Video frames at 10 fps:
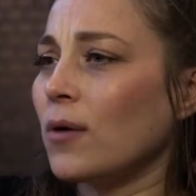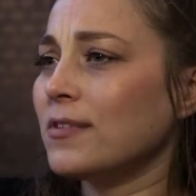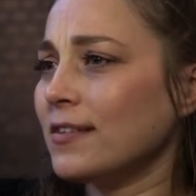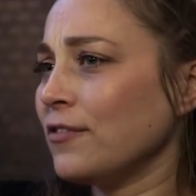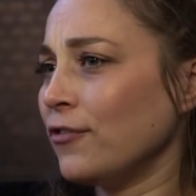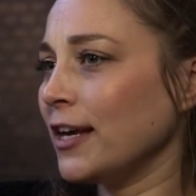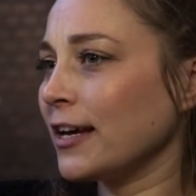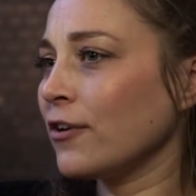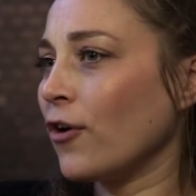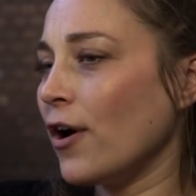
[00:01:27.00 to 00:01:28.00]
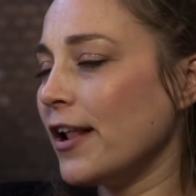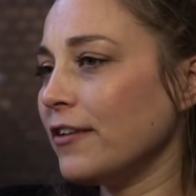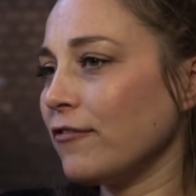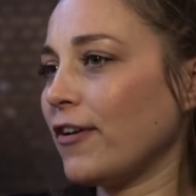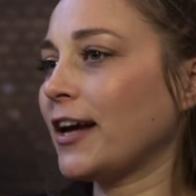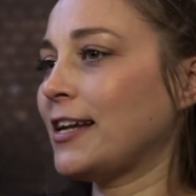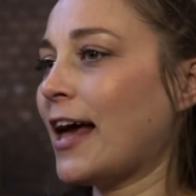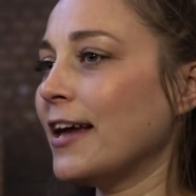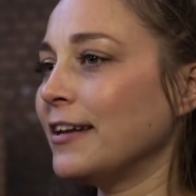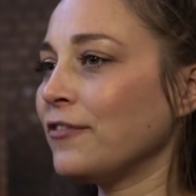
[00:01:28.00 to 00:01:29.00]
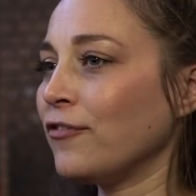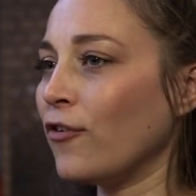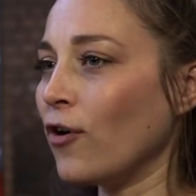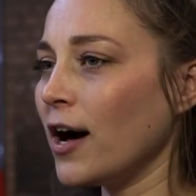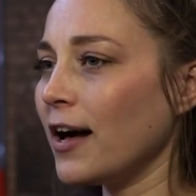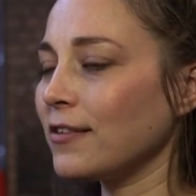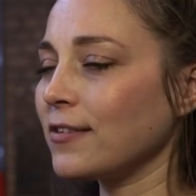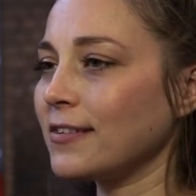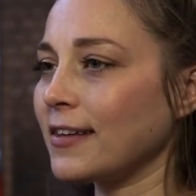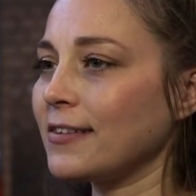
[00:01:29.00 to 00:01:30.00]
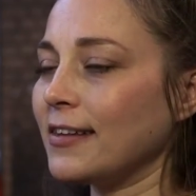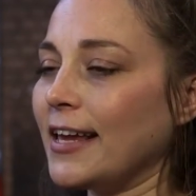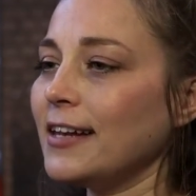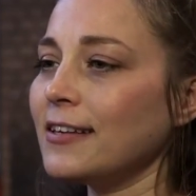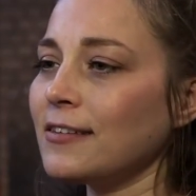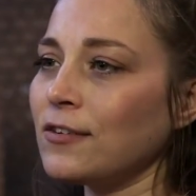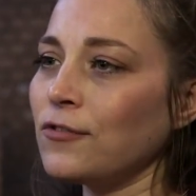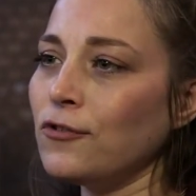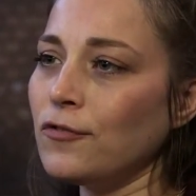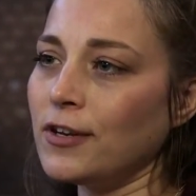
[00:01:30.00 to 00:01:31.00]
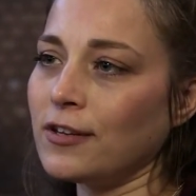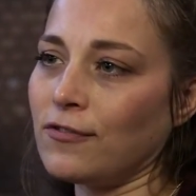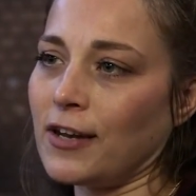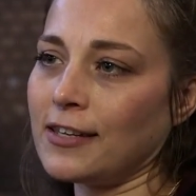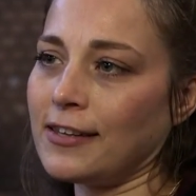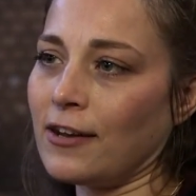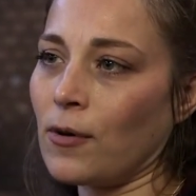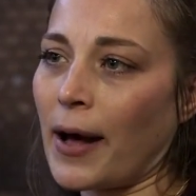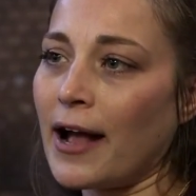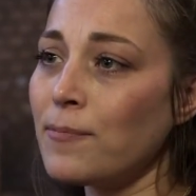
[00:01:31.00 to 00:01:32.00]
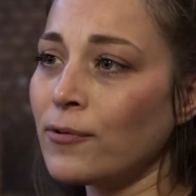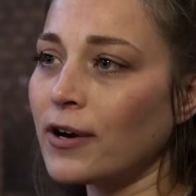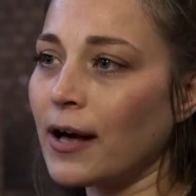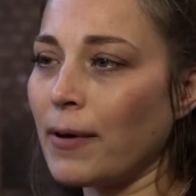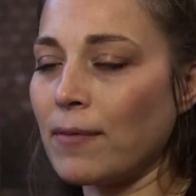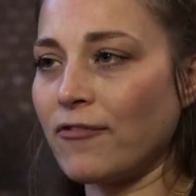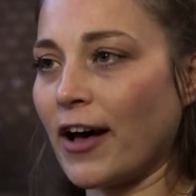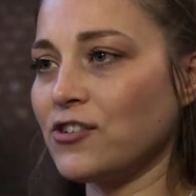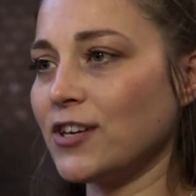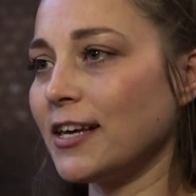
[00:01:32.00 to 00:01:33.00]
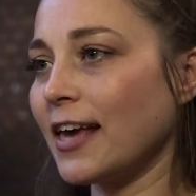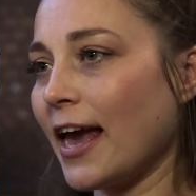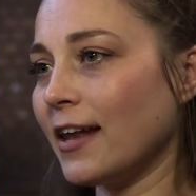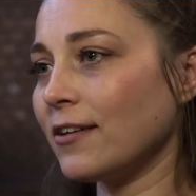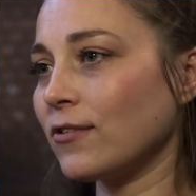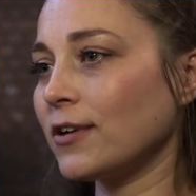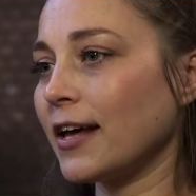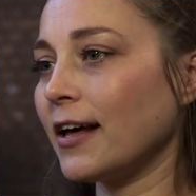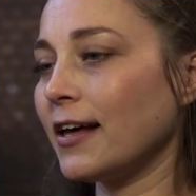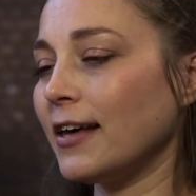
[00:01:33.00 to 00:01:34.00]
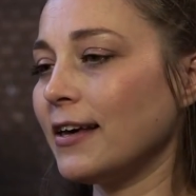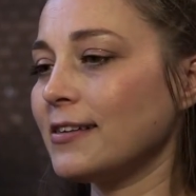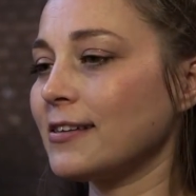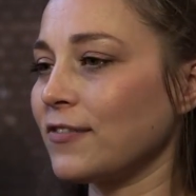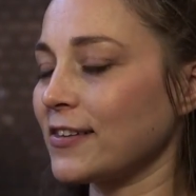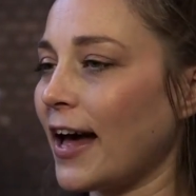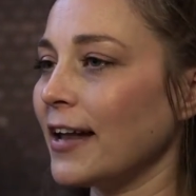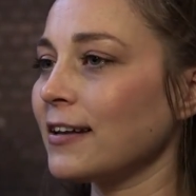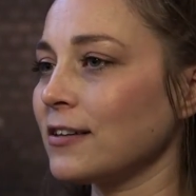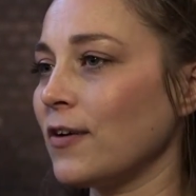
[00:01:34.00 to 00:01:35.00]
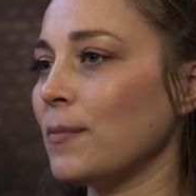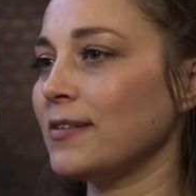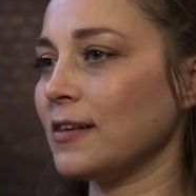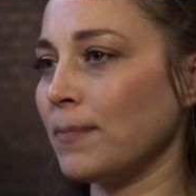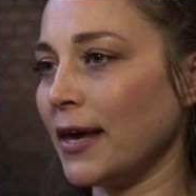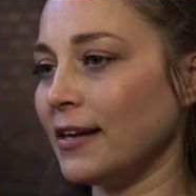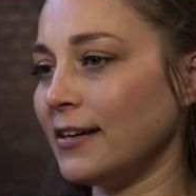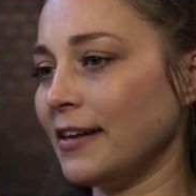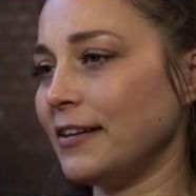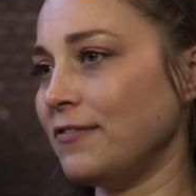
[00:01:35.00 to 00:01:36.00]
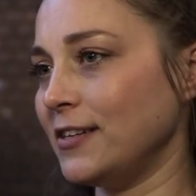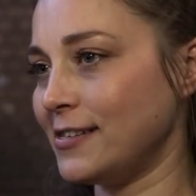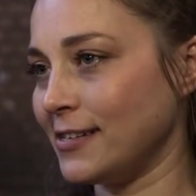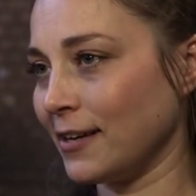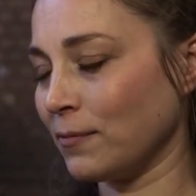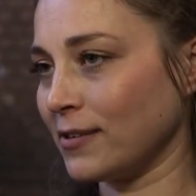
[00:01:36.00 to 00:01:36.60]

Kommen Sie sich für Ihre Rollen verkleidet vor? Also ist das ein ähnliches Gefühl, wie das vielleicht der Normalbürger beim Fasching kennt? Oder äh, ist es was anderes, weil man sich mehr identifiziert